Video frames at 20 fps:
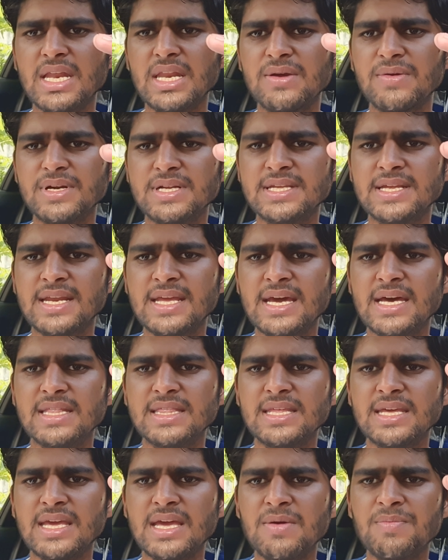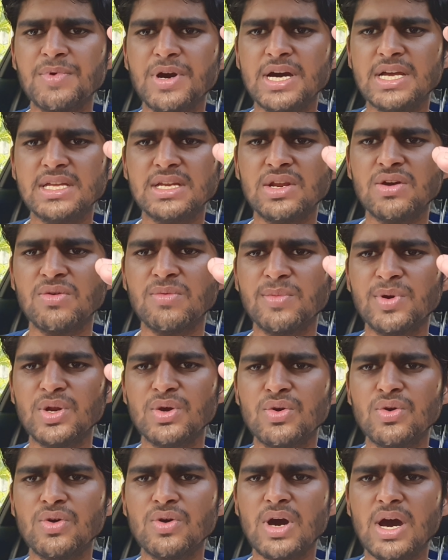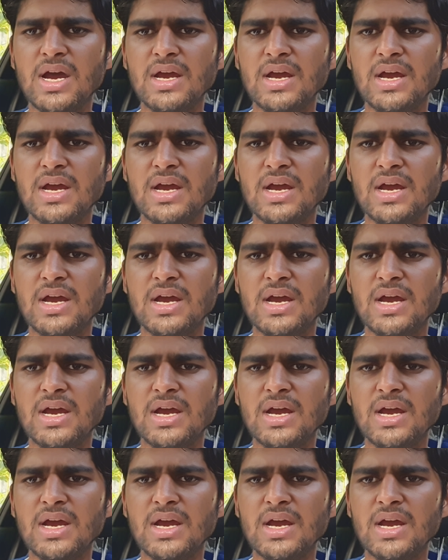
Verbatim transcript: एनिवर्सरी आती है पाँच नवंबर को